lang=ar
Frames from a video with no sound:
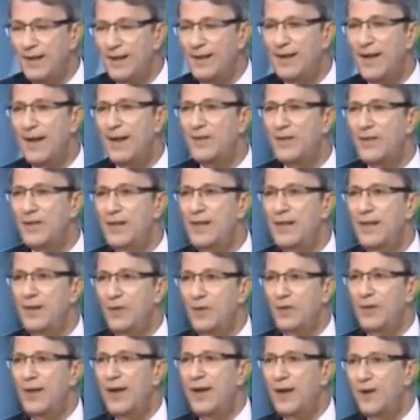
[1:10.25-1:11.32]
الدرجه اللي
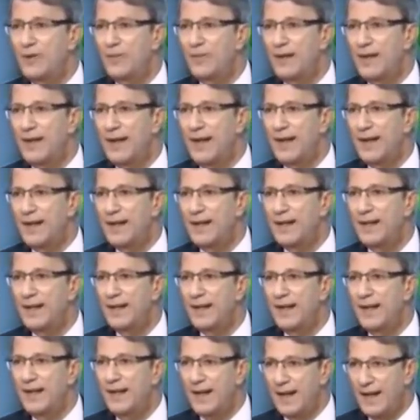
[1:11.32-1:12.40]
لحقوا لها هما الان
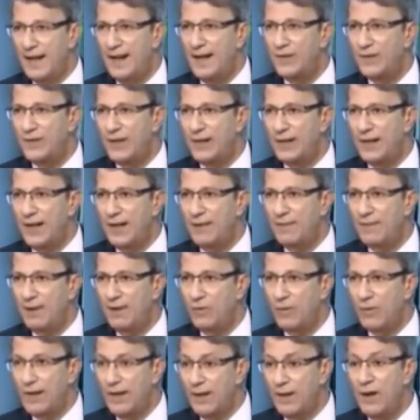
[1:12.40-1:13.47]
هذا خارج قطاع
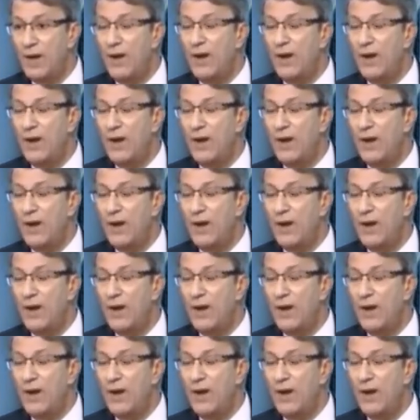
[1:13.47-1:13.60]
المخروقات